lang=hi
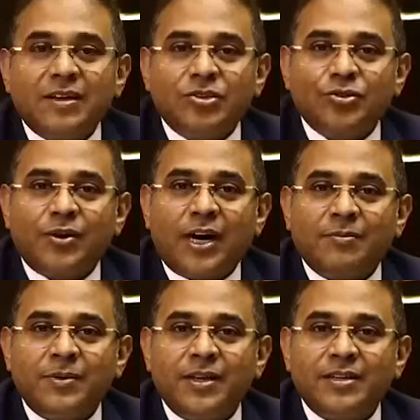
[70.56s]
कि जो
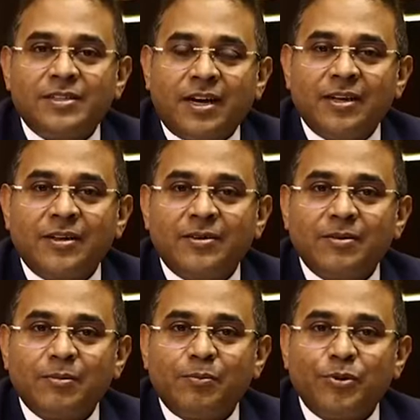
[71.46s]
आदमी इंसान
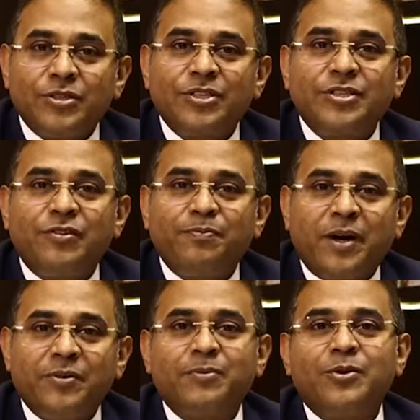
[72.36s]
पोजीशन ऑफ
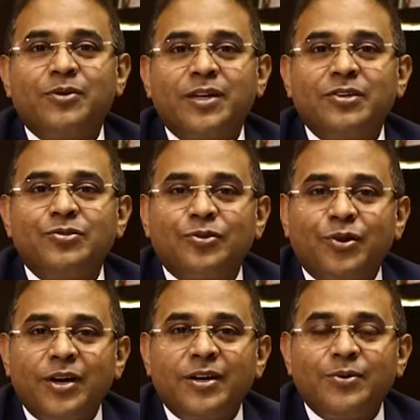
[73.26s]
पावर में होता है जो
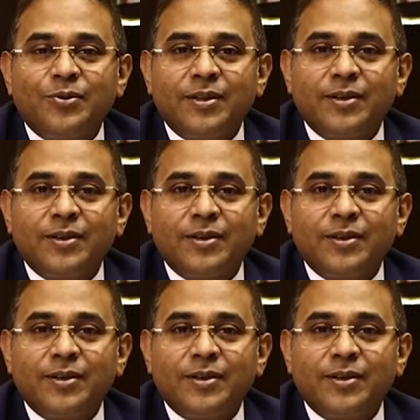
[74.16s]
रॉयल्टी होती